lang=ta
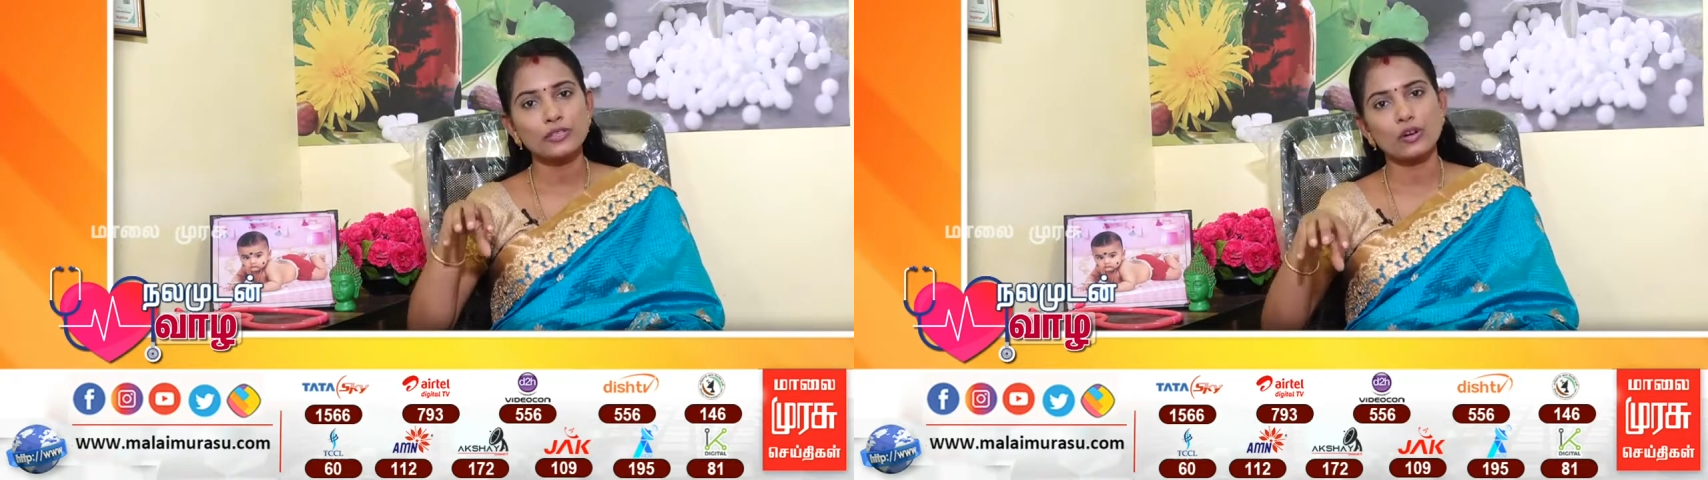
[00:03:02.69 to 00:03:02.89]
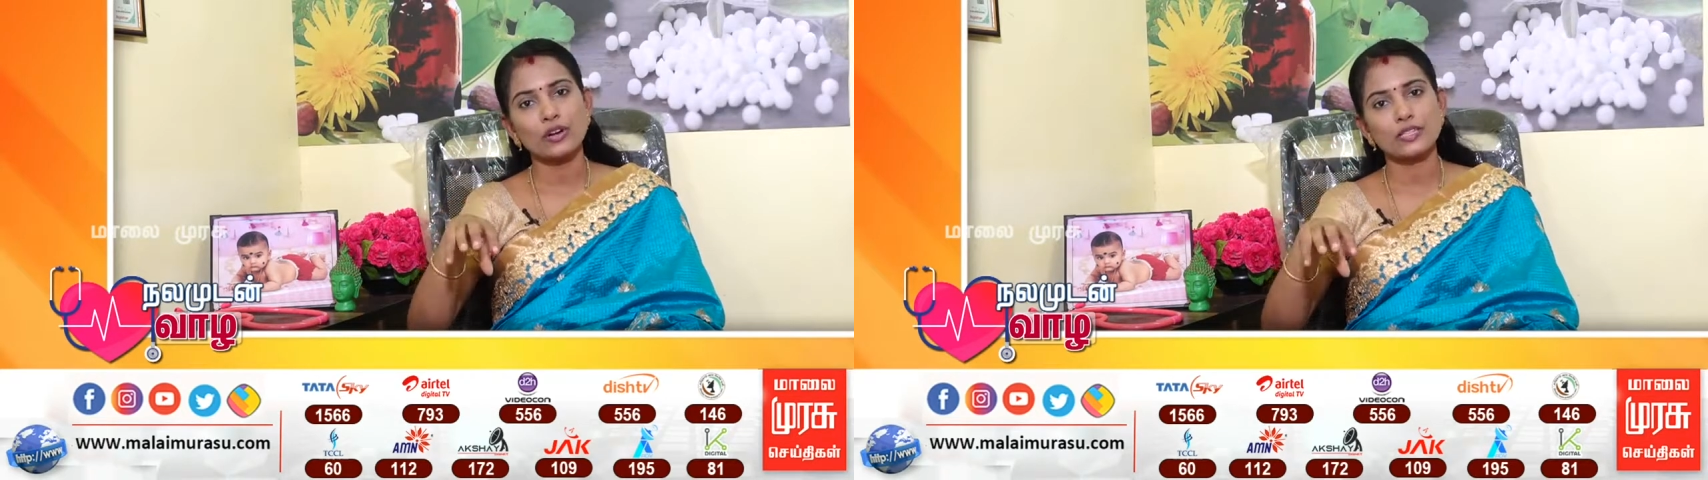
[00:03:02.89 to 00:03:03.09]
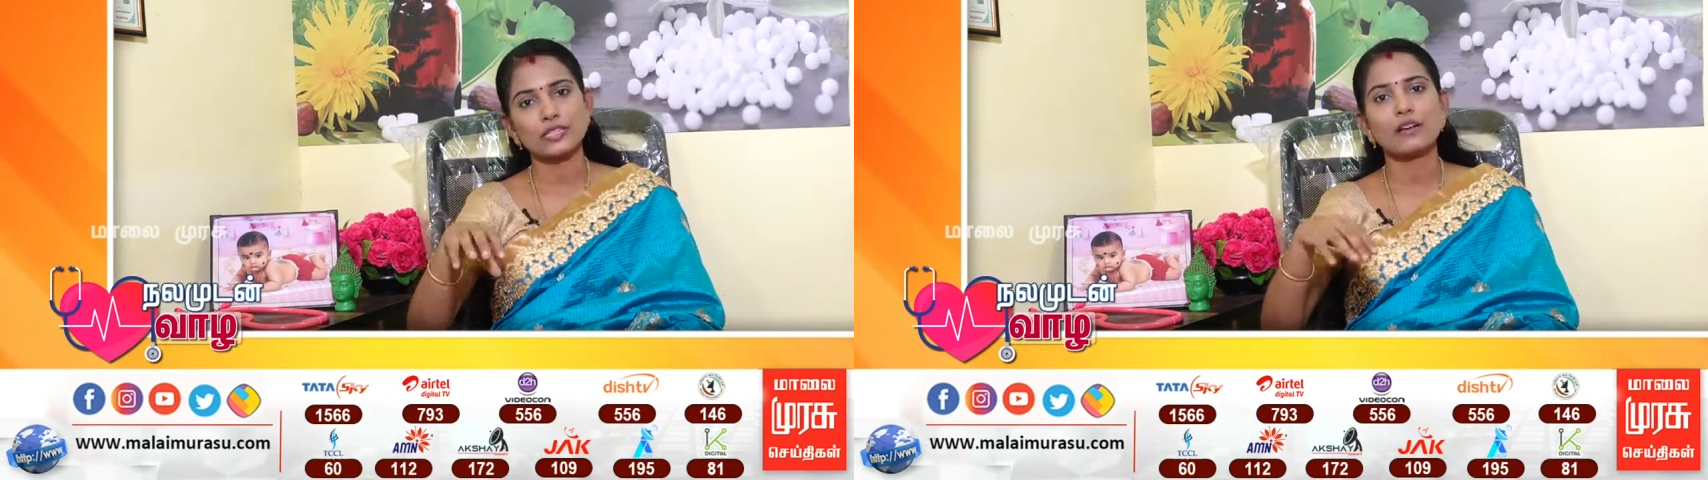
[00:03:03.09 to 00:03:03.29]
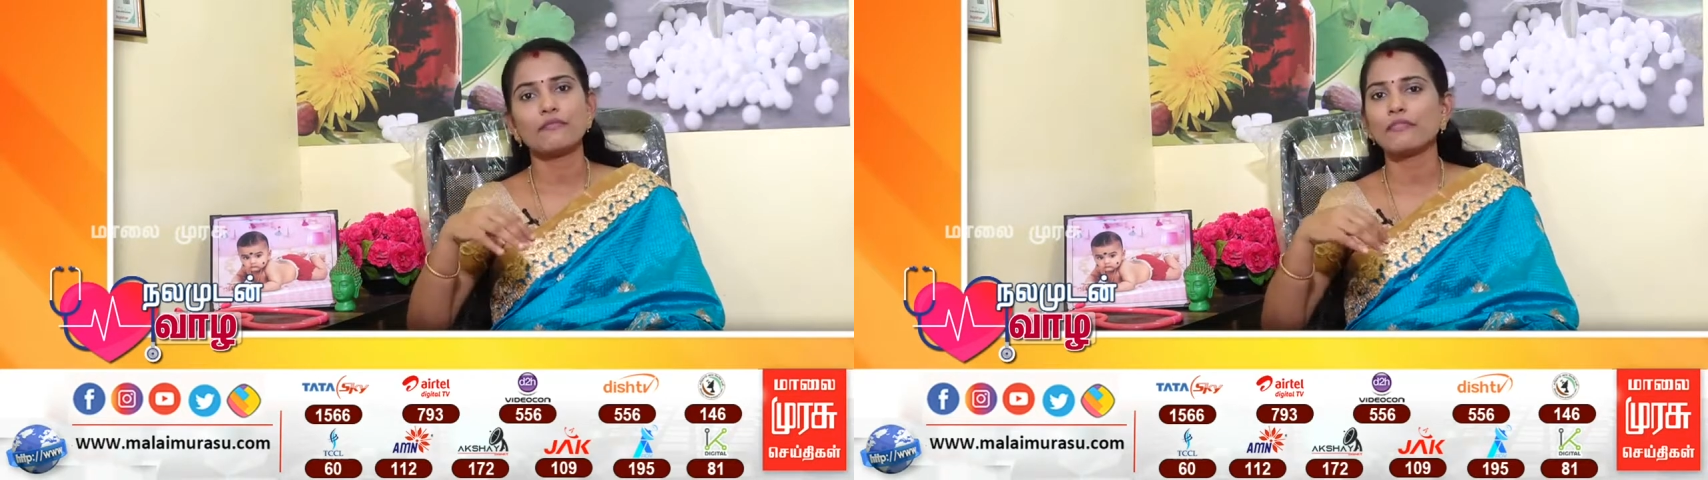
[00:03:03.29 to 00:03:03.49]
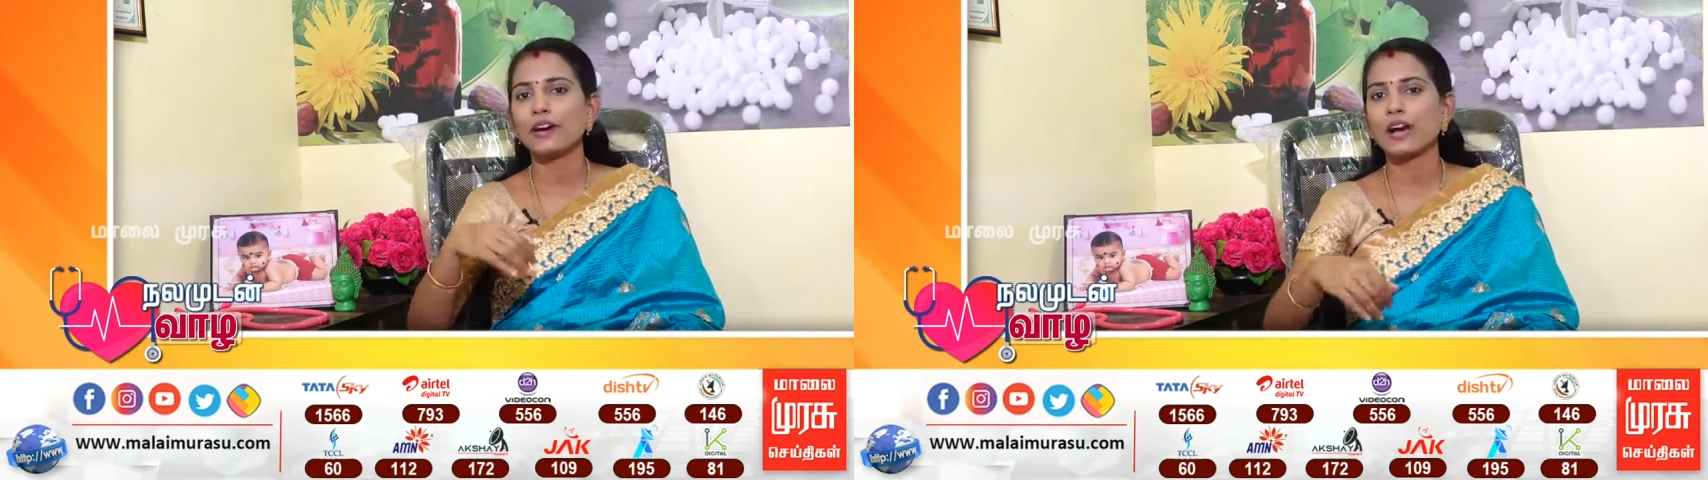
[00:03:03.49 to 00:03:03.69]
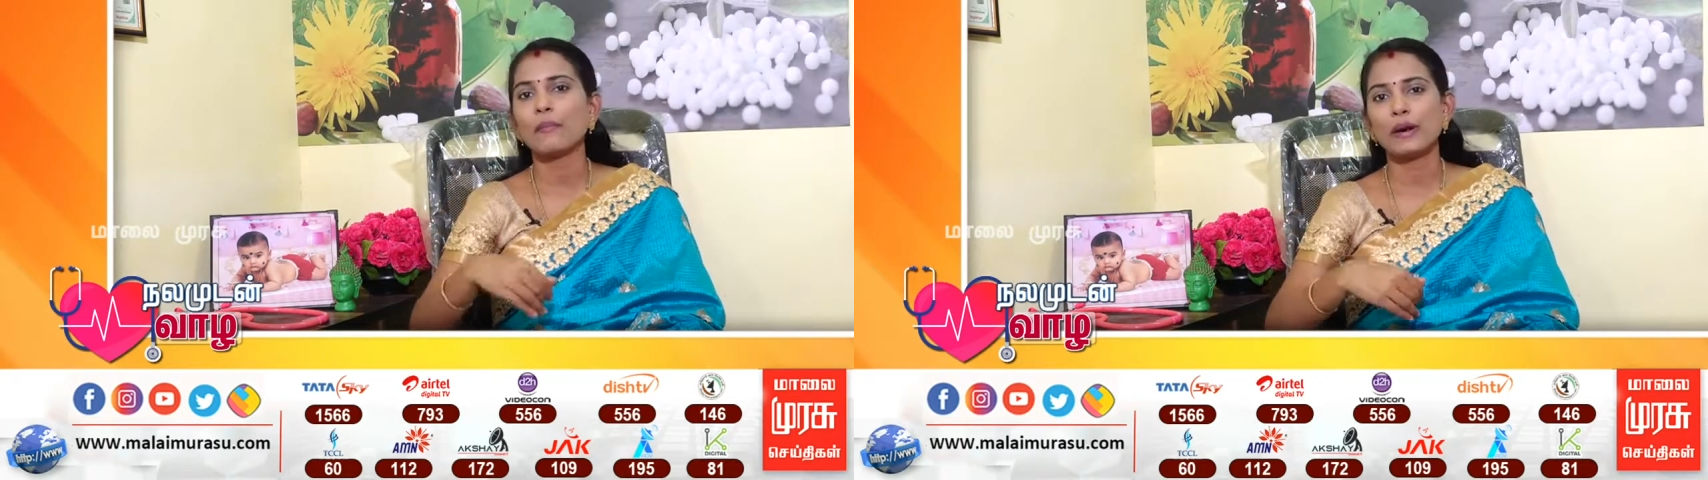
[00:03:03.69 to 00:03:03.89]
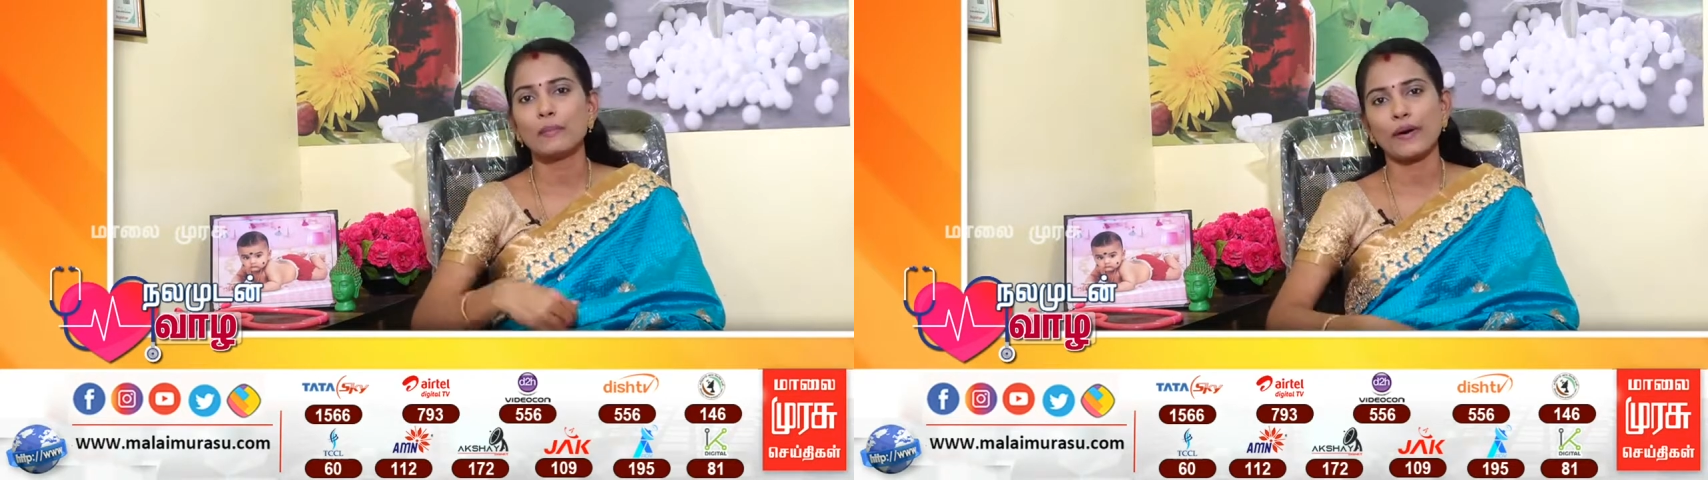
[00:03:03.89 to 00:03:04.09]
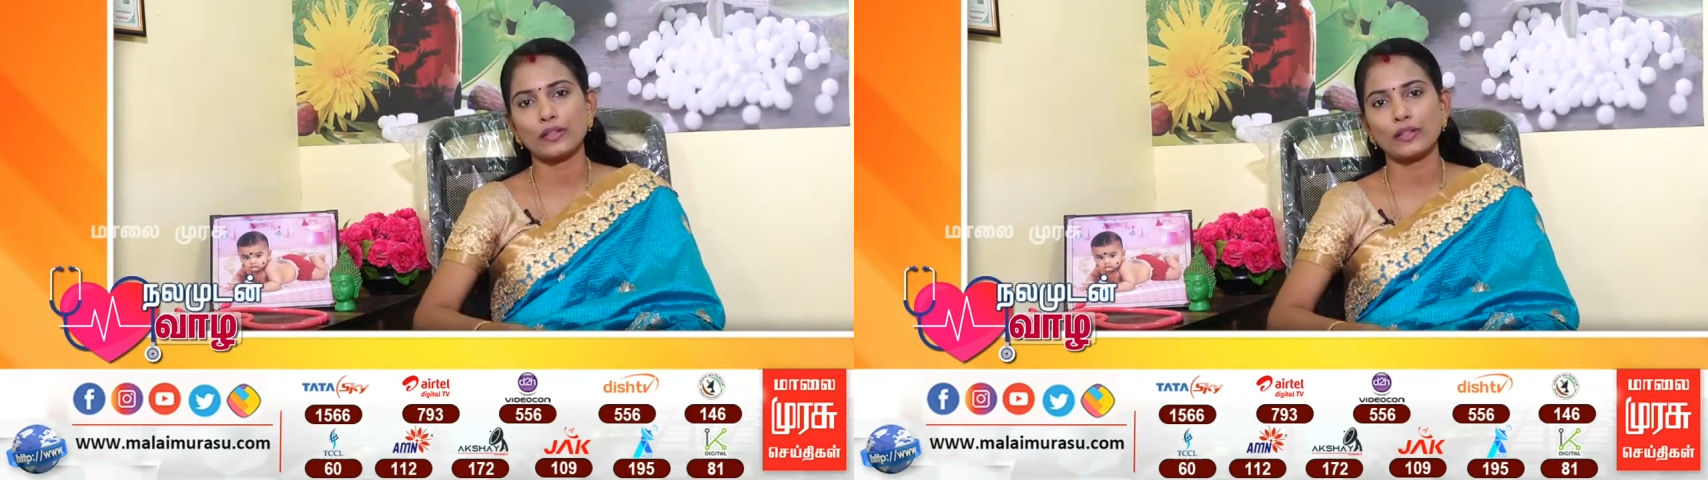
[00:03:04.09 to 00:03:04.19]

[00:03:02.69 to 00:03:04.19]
டிசார்டர்ஸ்லாம் வராமல்